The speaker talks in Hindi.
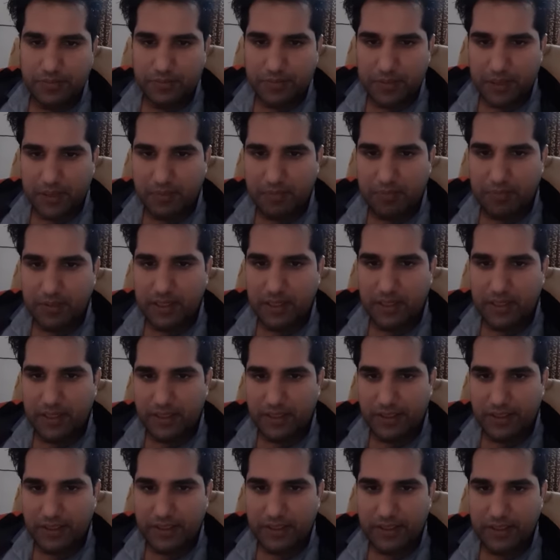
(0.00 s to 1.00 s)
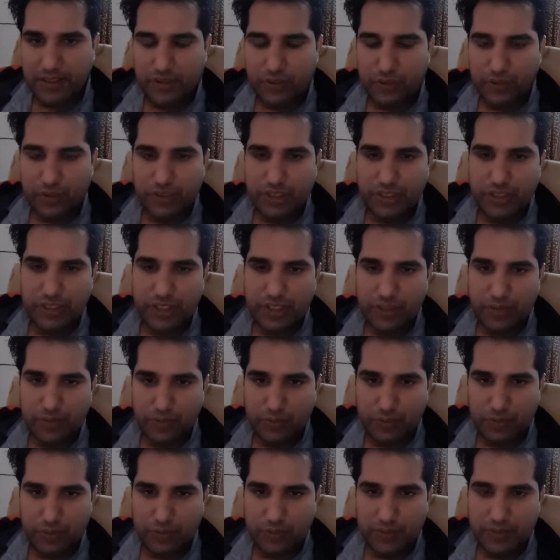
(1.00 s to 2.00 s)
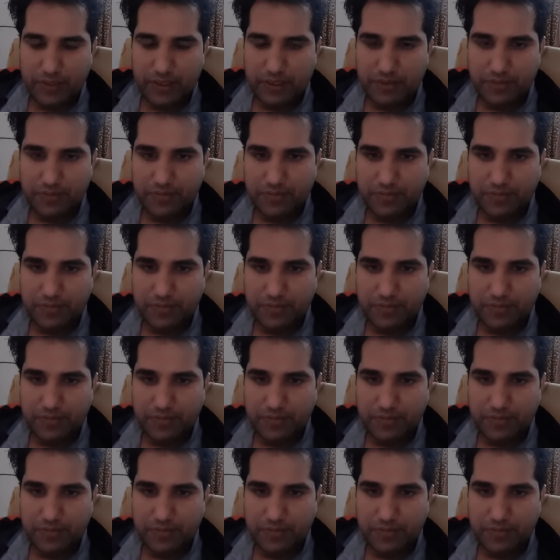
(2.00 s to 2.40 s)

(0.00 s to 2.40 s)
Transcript: परंपरा रही है उसी के अनुरूप हैं